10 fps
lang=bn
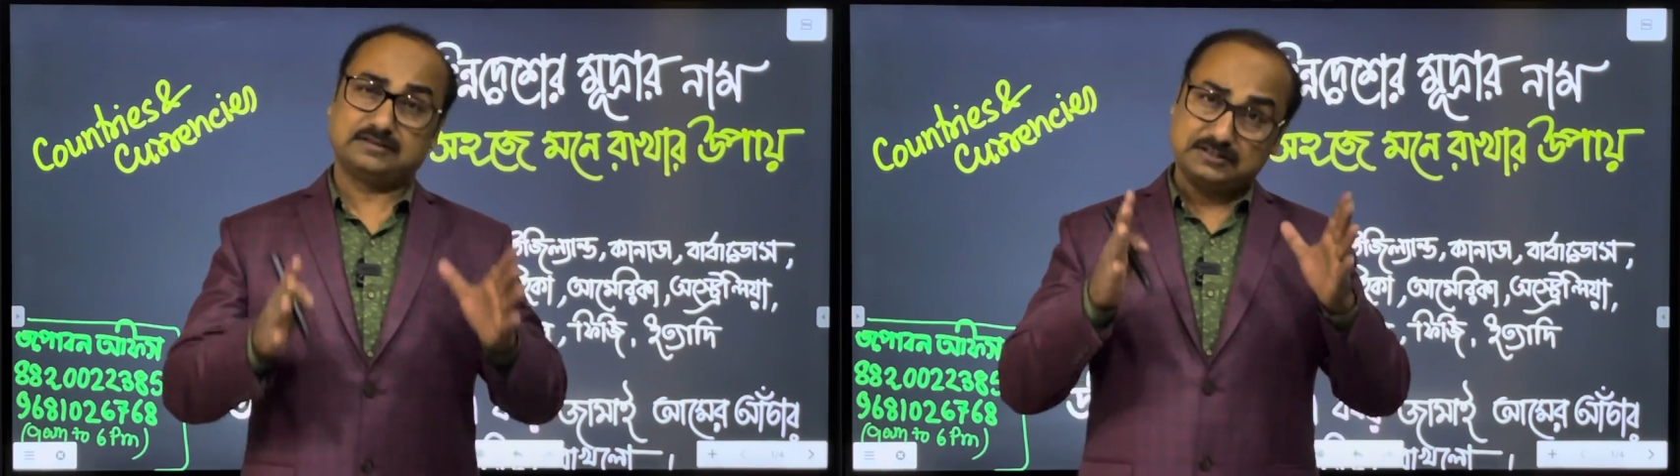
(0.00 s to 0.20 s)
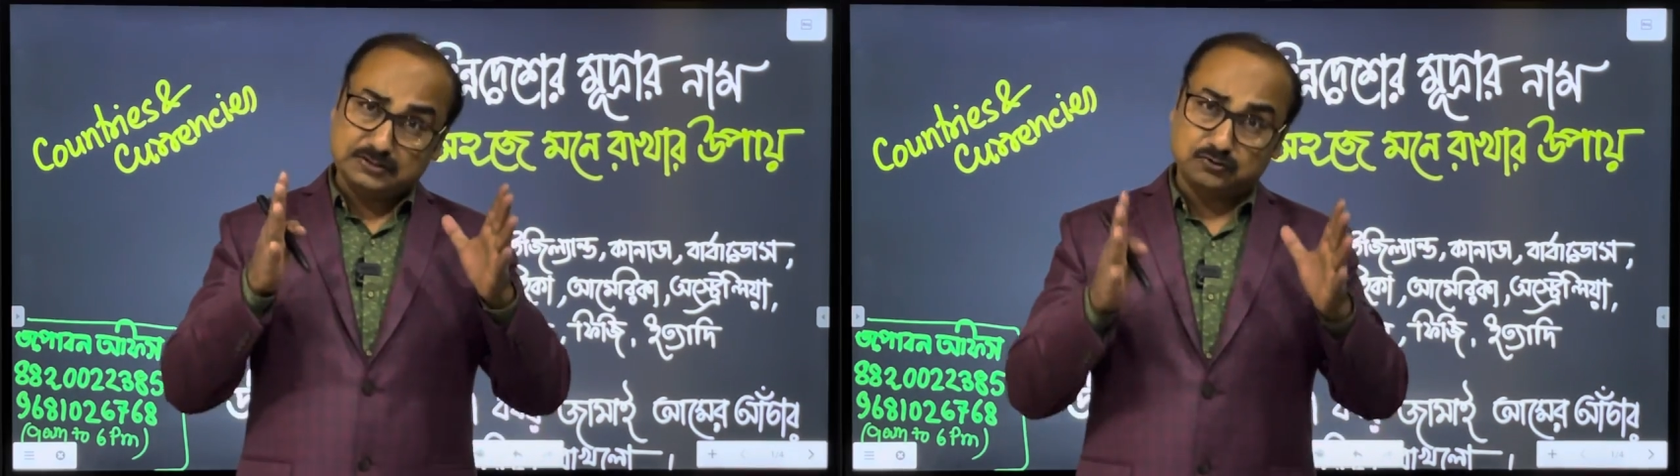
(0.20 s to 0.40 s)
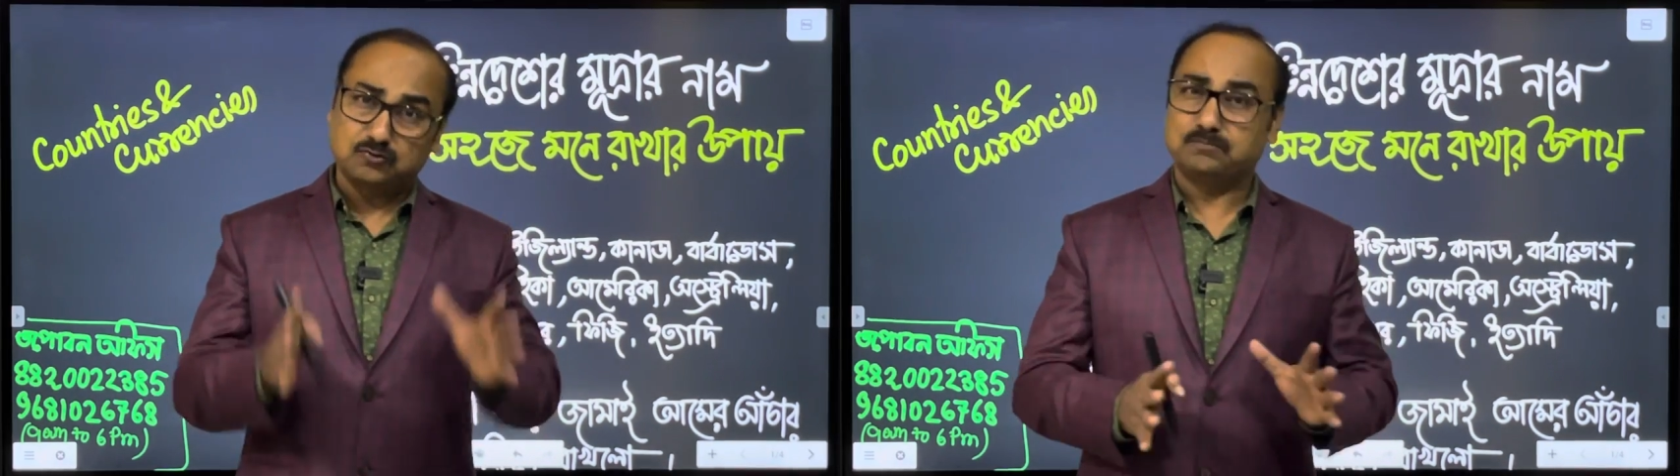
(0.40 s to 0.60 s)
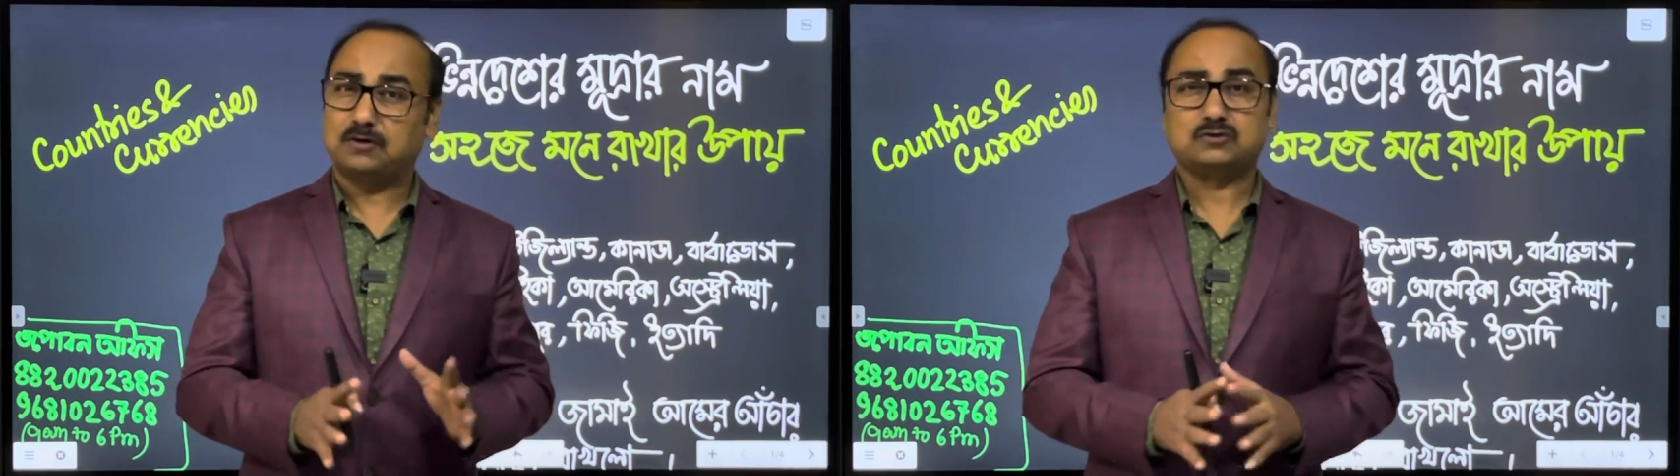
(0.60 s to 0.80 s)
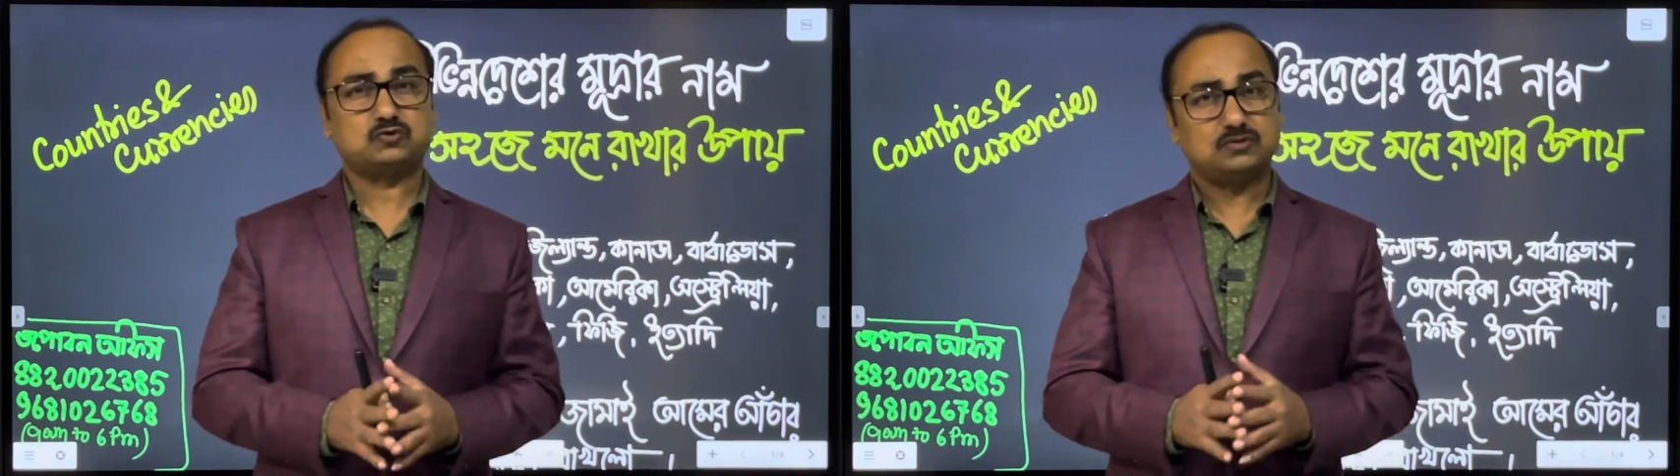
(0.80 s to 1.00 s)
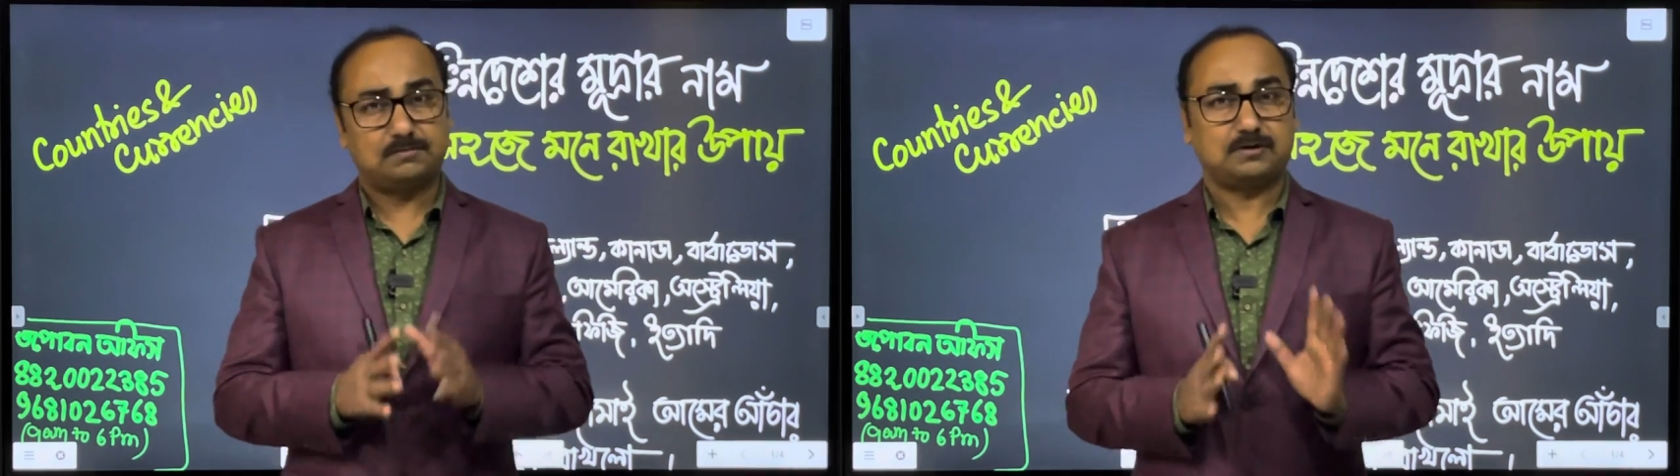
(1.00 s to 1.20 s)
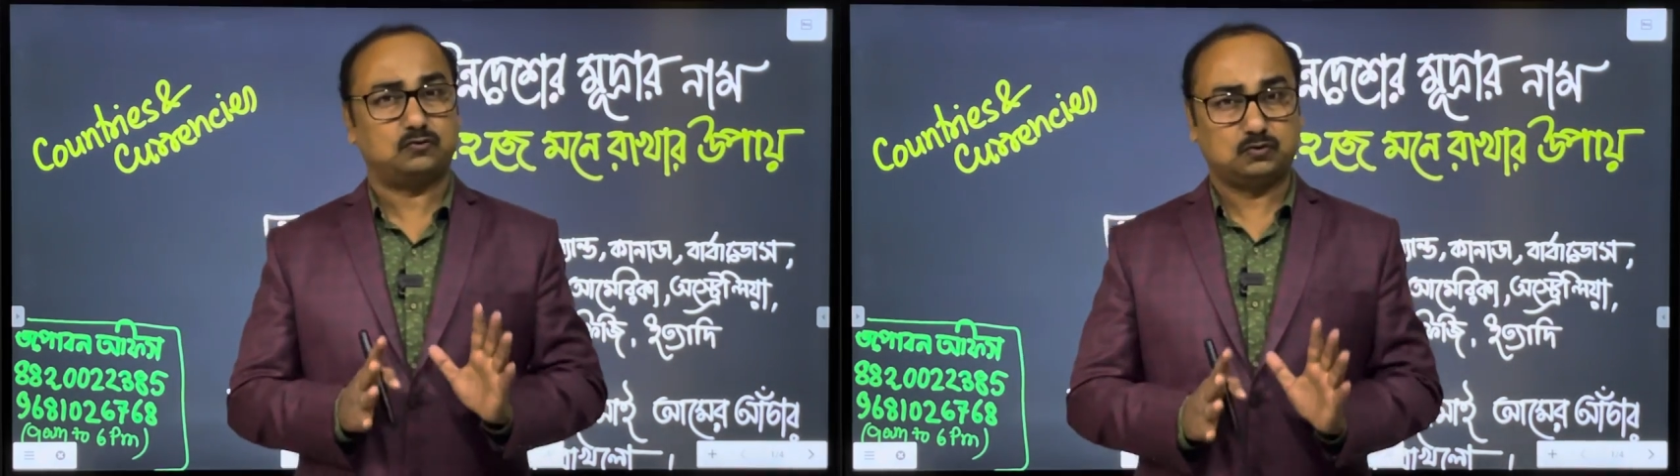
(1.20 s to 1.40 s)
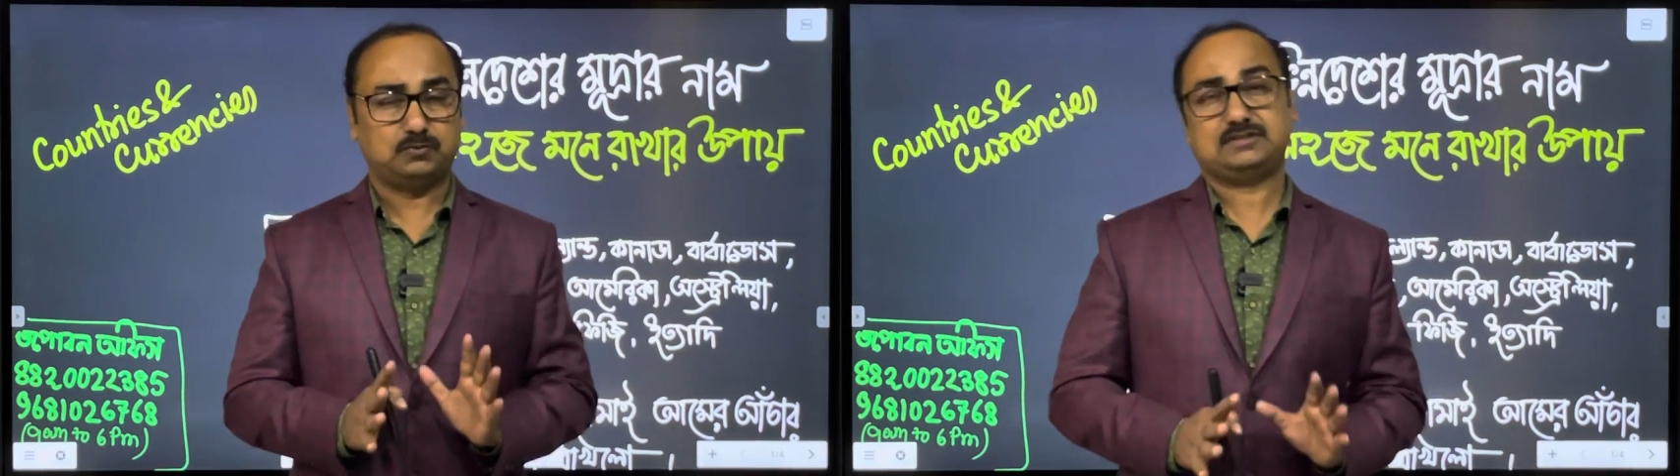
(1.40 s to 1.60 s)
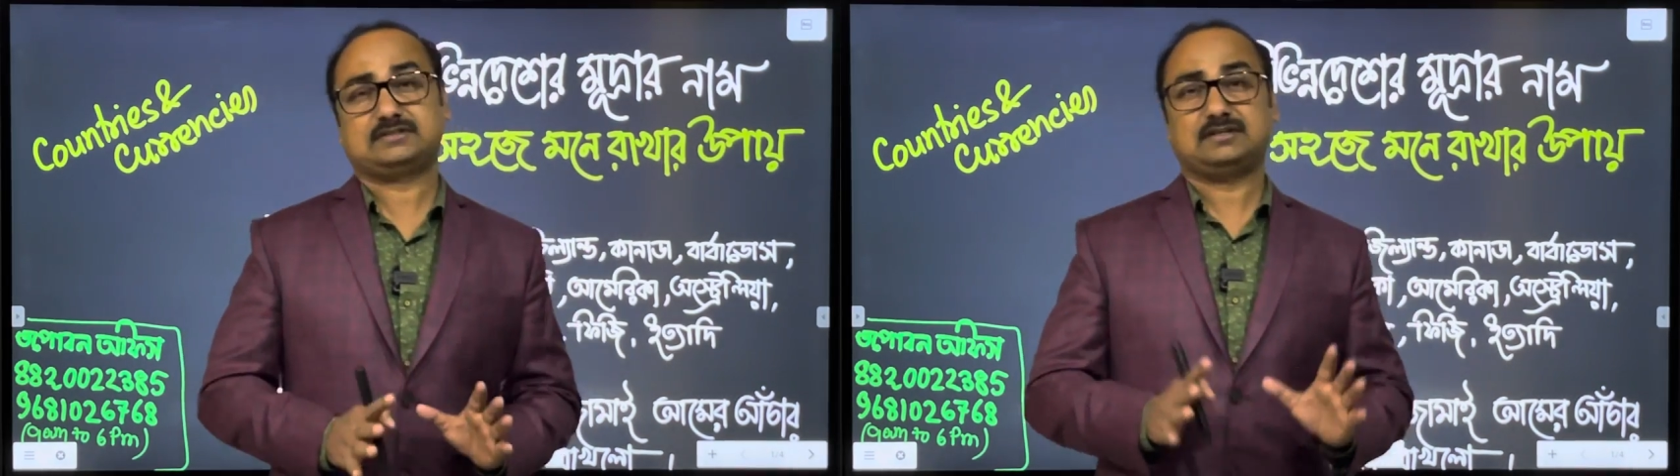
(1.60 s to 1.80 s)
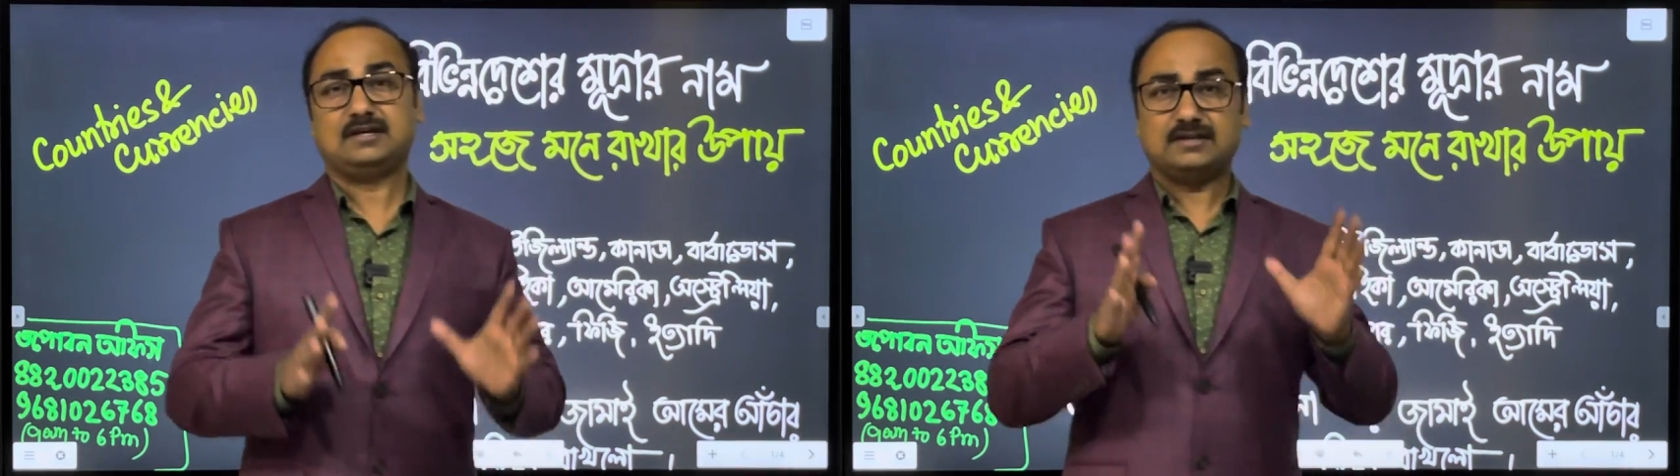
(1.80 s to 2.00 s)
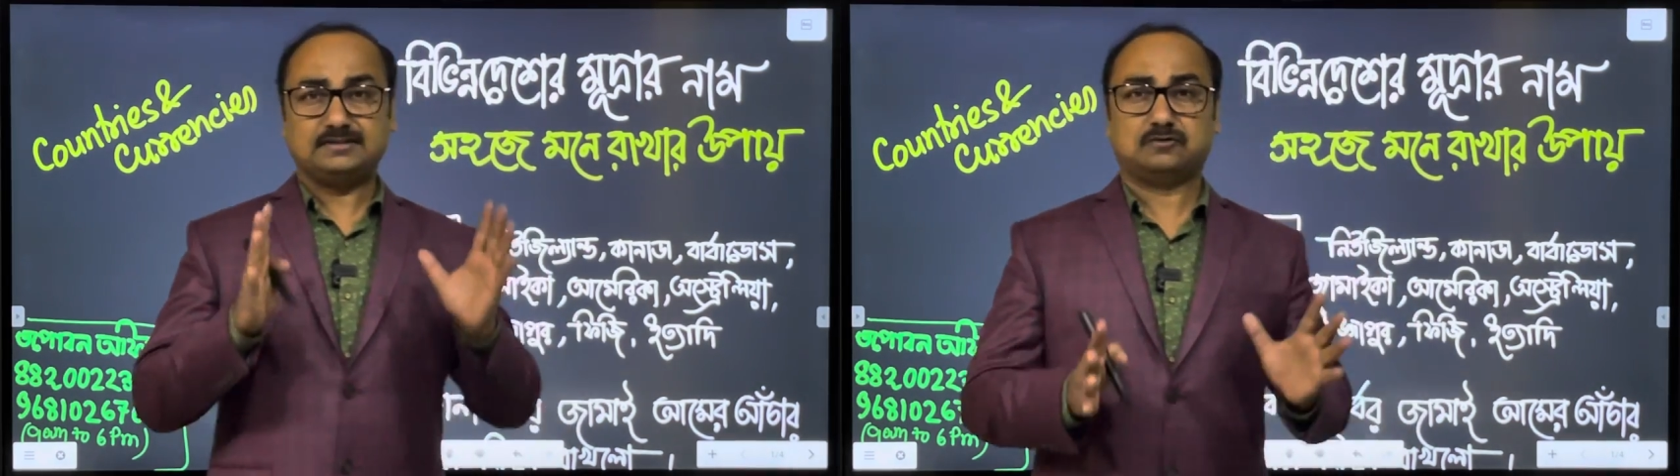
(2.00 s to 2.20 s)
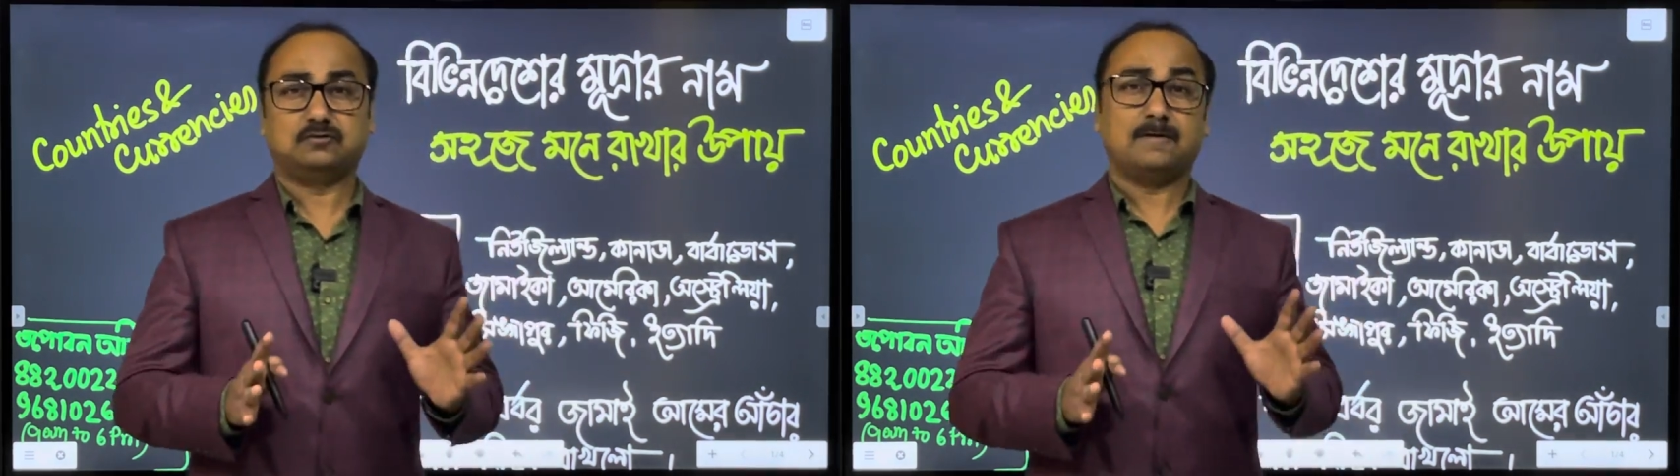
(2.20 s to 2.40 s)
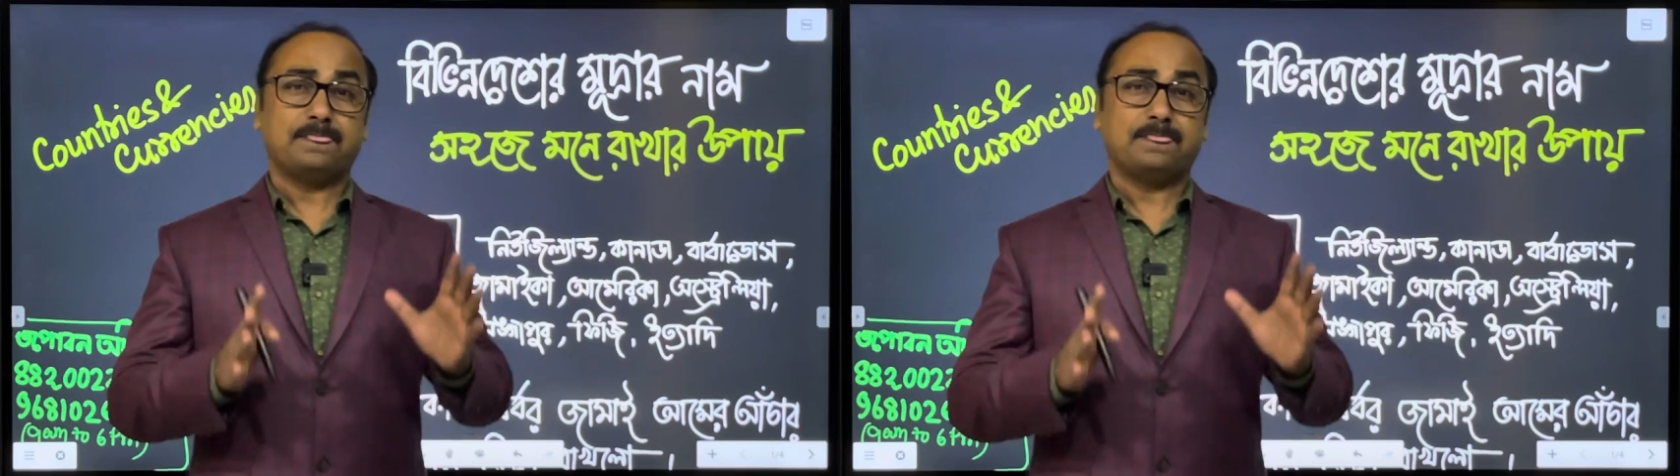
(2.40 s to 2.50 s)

তো এরকম পড়াশুনো আমরা করব আজকে দেখো